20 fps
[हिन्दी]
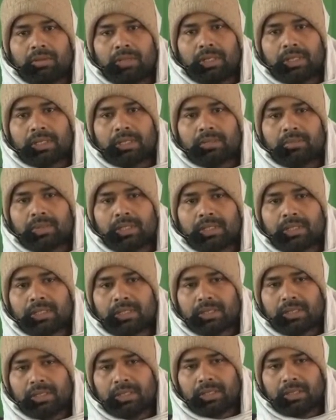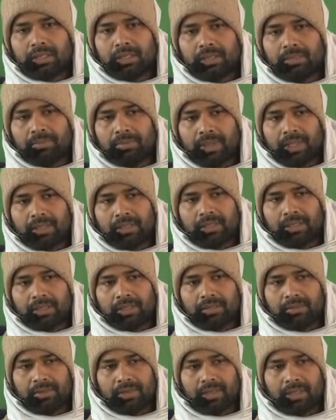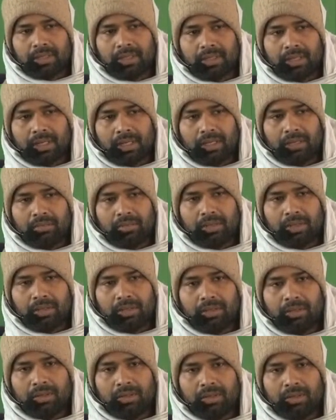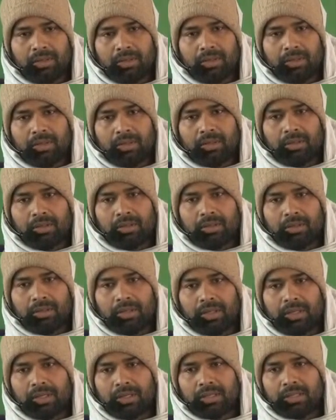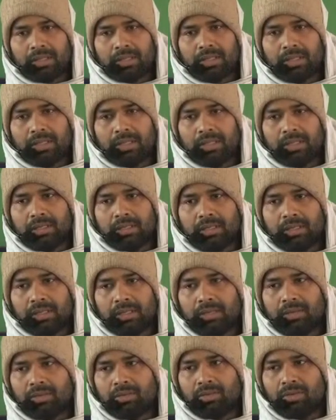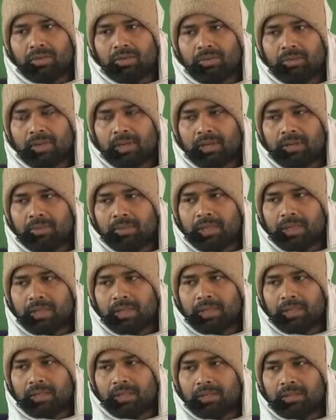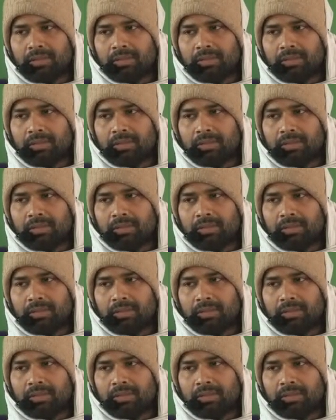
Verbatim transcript: दसम स्कंद के पैंतीसवें अध्याय में दर्शनीय तिलको बनमाला